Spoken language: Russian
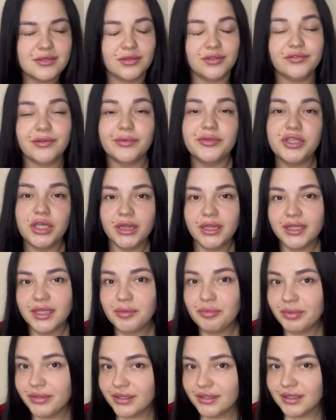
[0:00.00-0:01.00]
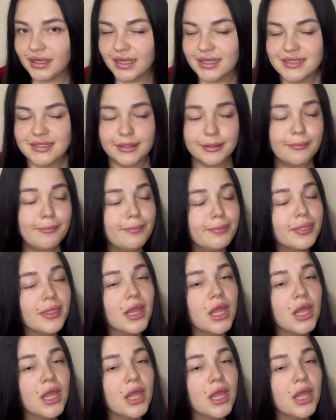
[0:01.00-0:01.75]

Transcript: он вообще таки прекрасен.